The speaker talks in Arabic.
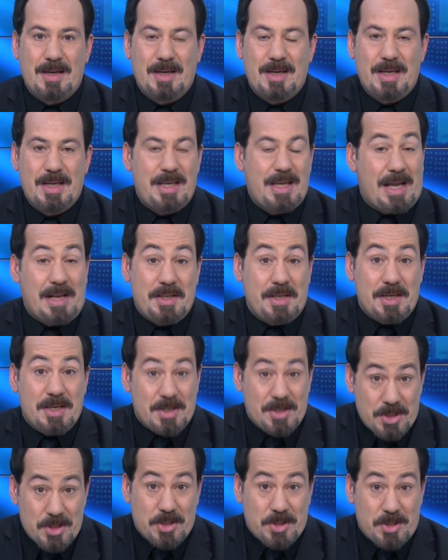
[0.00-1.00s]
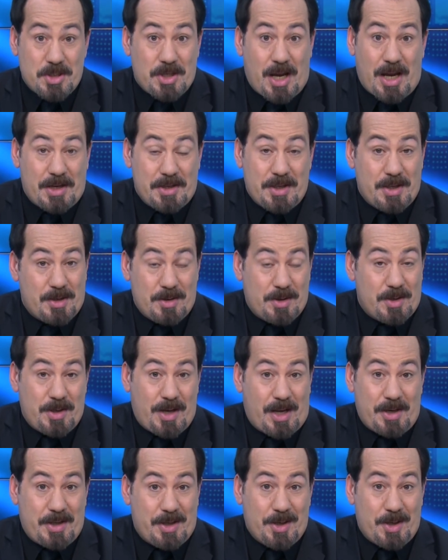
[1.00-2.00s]
يعني يعني
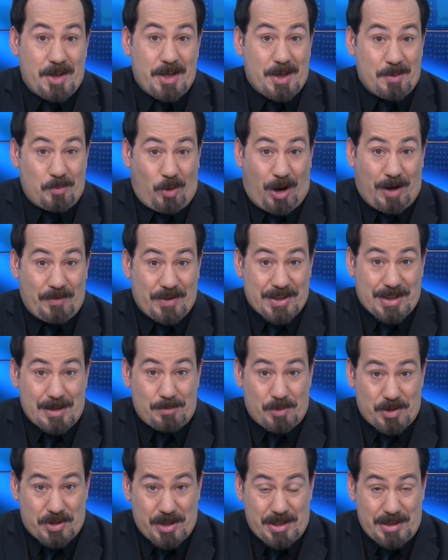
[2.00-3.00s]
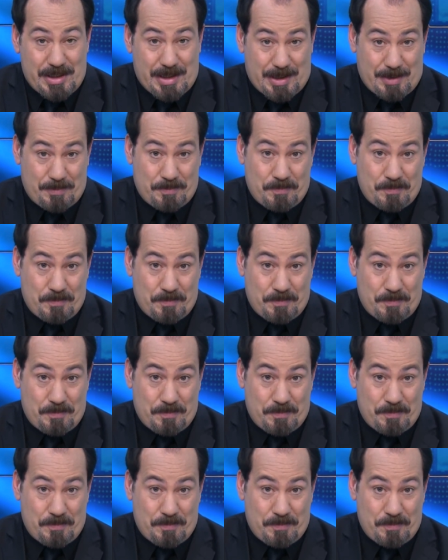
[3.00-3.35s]
يعني هي محافظه المثنى